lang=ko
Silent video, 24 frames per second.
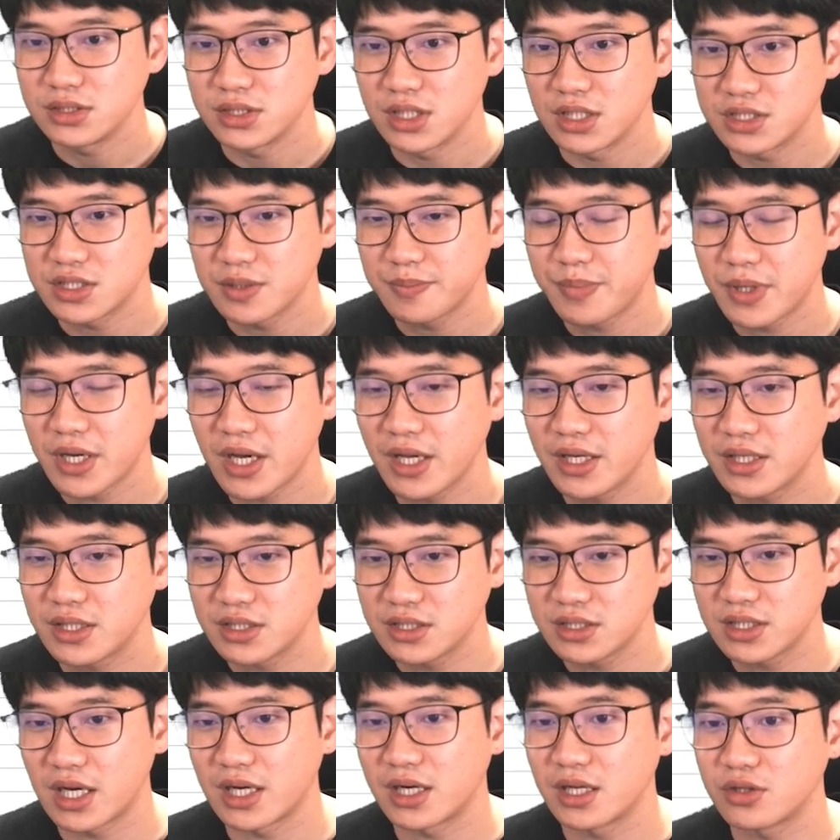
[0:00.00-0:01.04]
예제
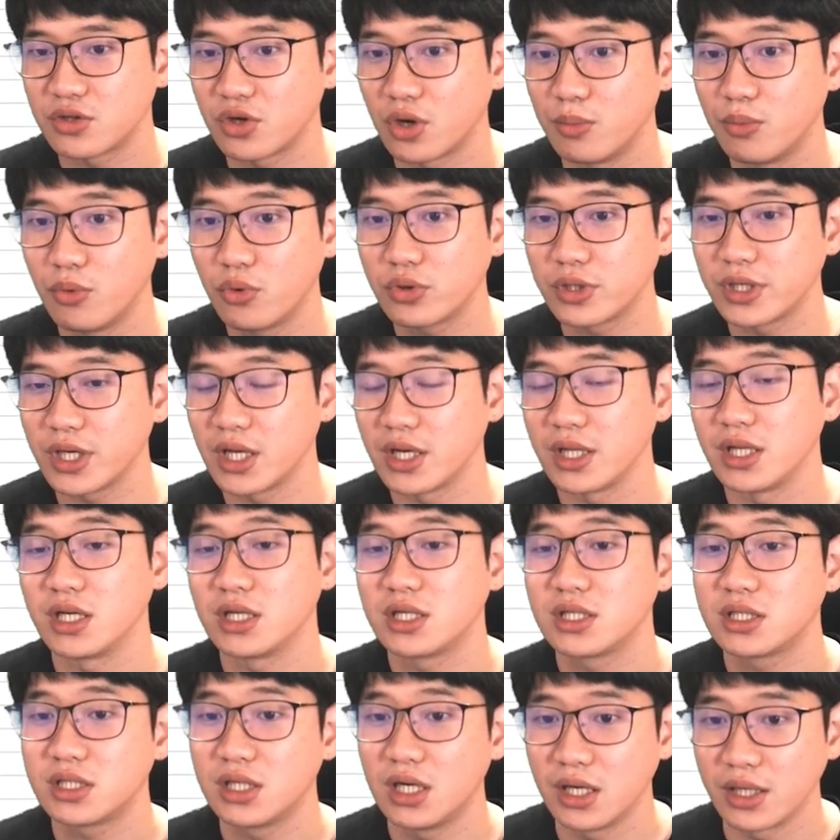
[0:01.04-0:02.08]
파일은 아래 더보기에
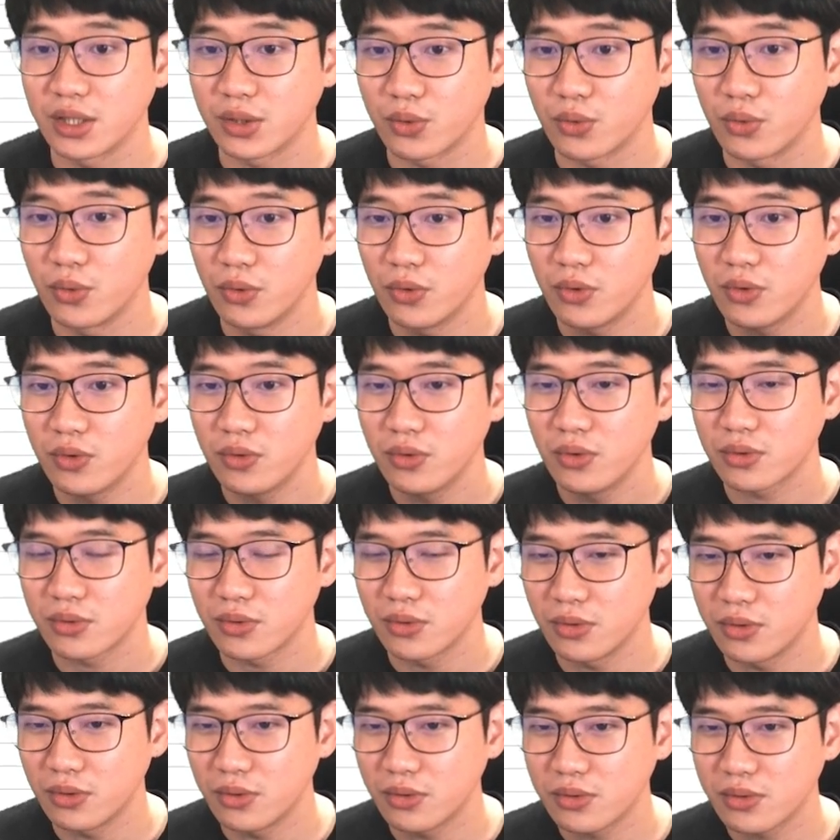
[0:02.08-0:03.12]
링크가 있고
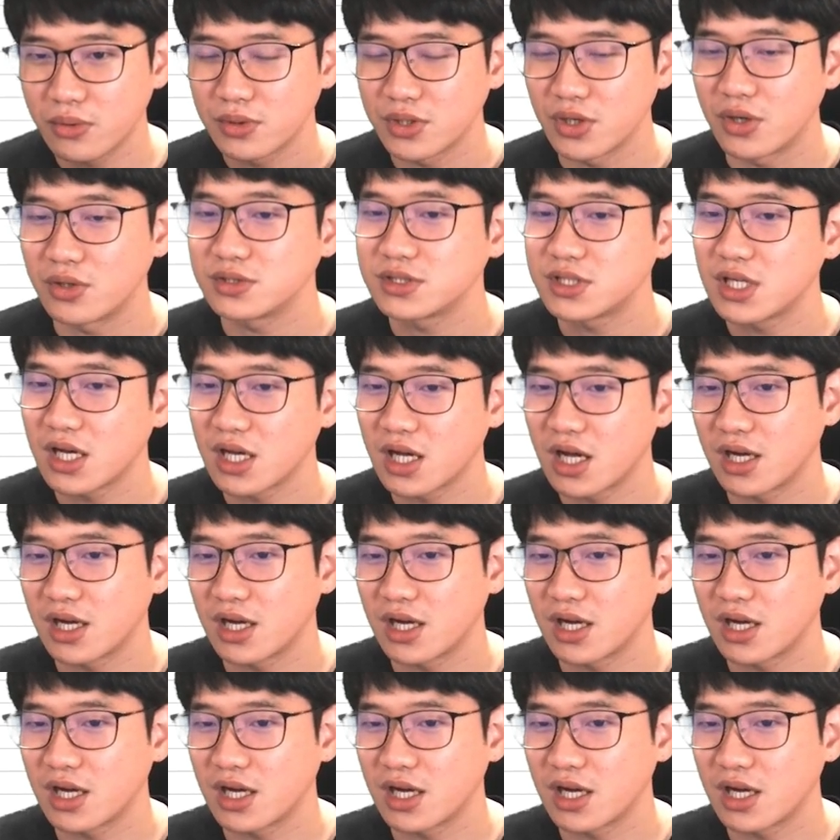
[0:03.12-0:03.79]
꼭 영상